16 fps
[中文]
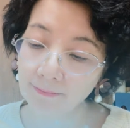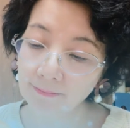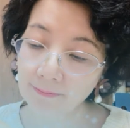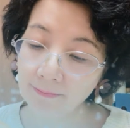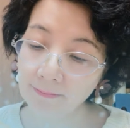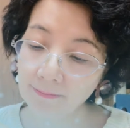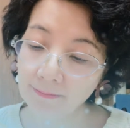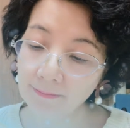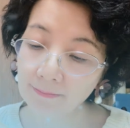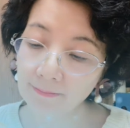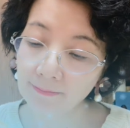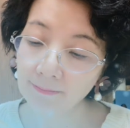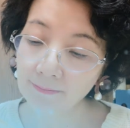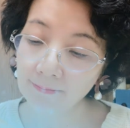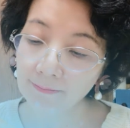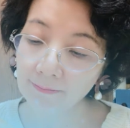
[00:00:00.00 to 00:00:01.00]
据我
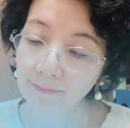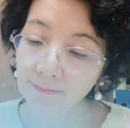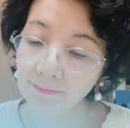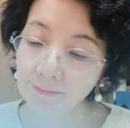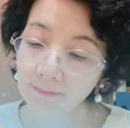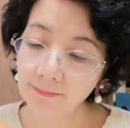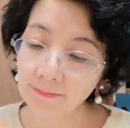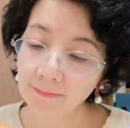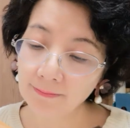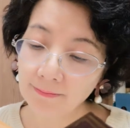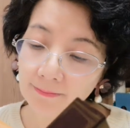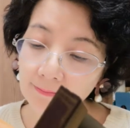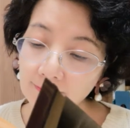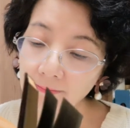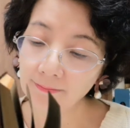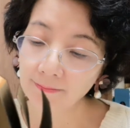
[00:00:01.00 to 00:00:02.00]
看是如
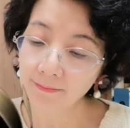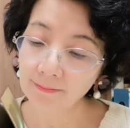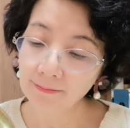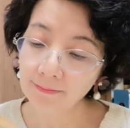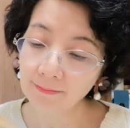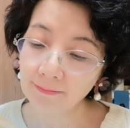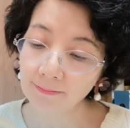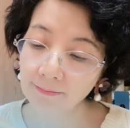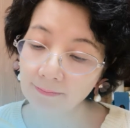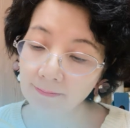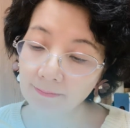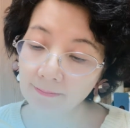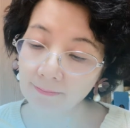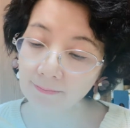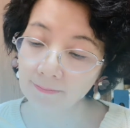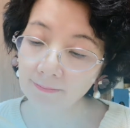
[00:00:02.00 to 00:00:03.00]
此。
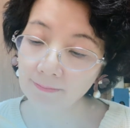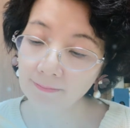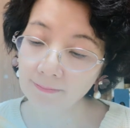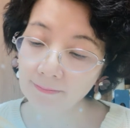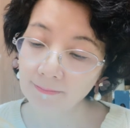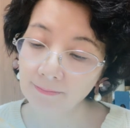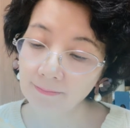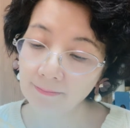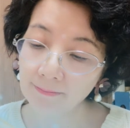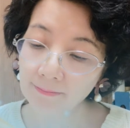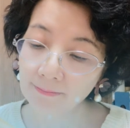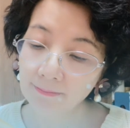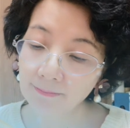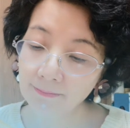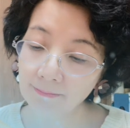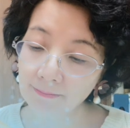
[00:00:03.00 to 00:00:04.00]
他也
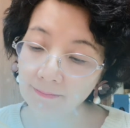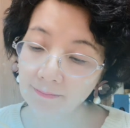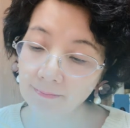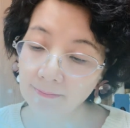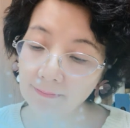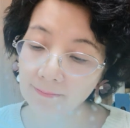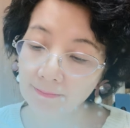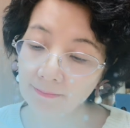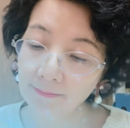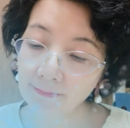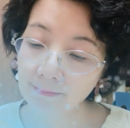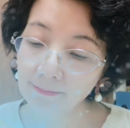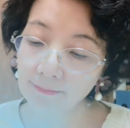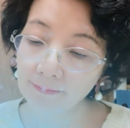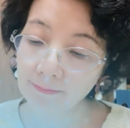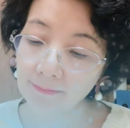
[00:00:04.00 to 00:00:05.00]
许有一
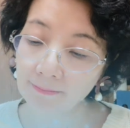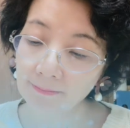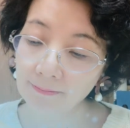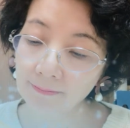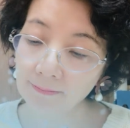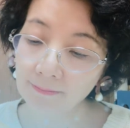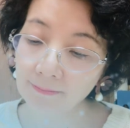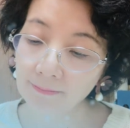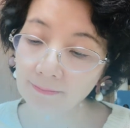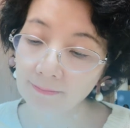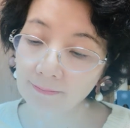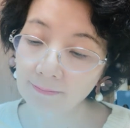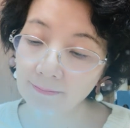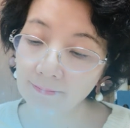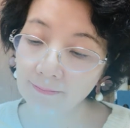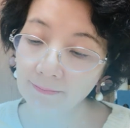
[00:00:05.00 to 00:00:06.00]
片真心，
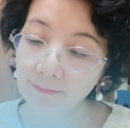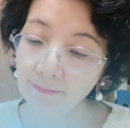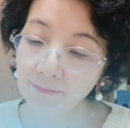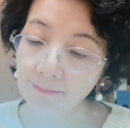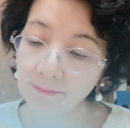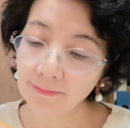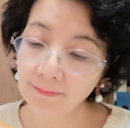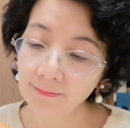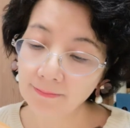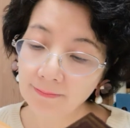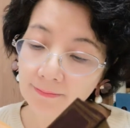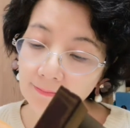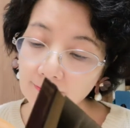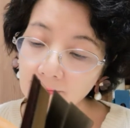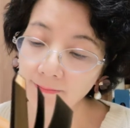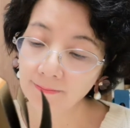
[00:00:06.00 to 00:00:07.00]
不
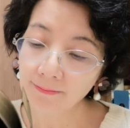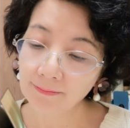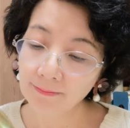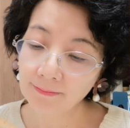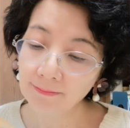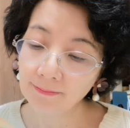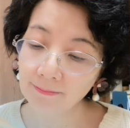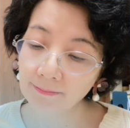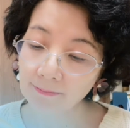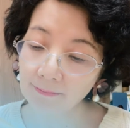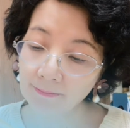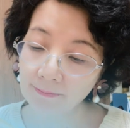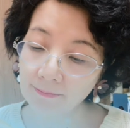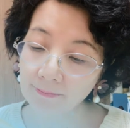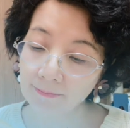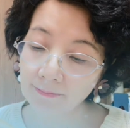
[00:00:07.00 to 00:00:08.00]
过我
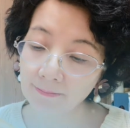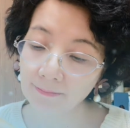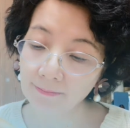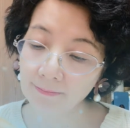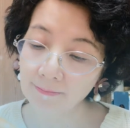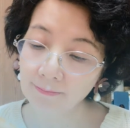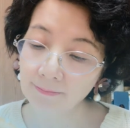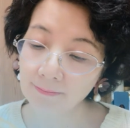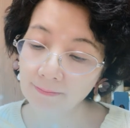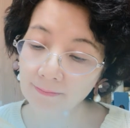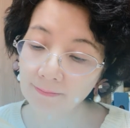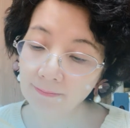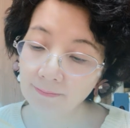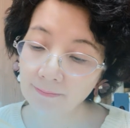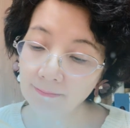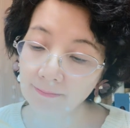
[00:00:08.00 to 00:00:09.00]
不能欣赏
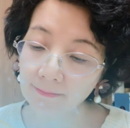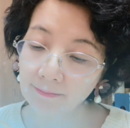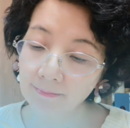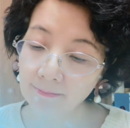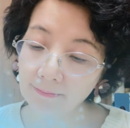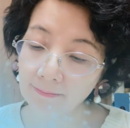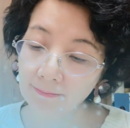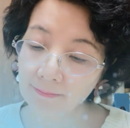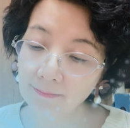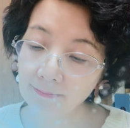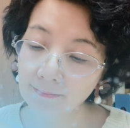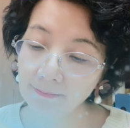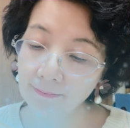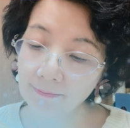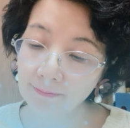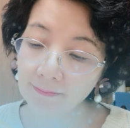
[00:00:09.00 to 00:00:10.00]
他。
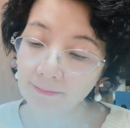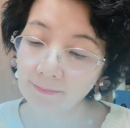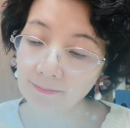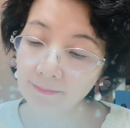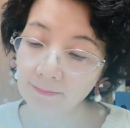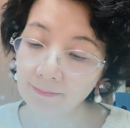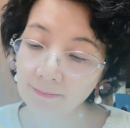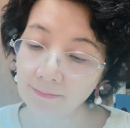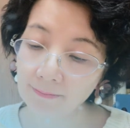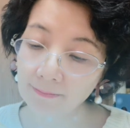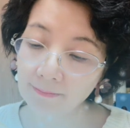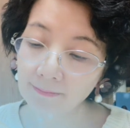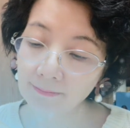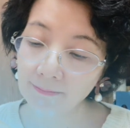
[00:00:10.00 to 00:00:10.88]
他